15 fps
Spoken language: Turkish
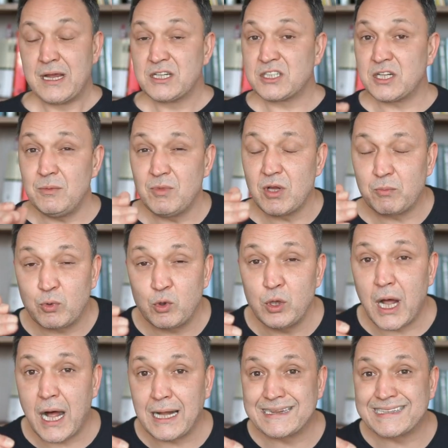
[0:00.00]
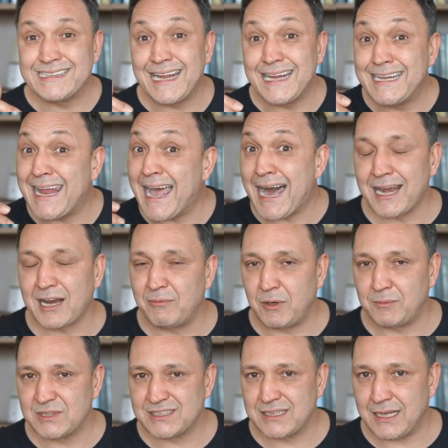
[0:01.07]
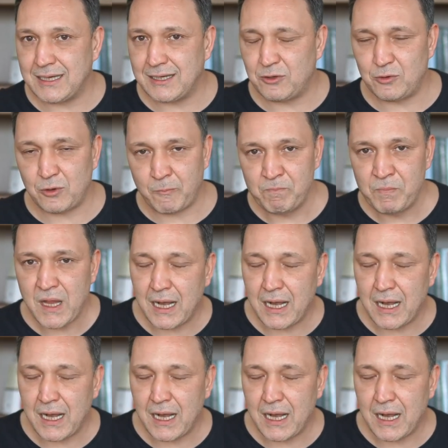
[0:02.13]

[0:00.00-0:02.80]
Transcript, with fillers: Şimdi bunun altında ne aramamız gerekiyor?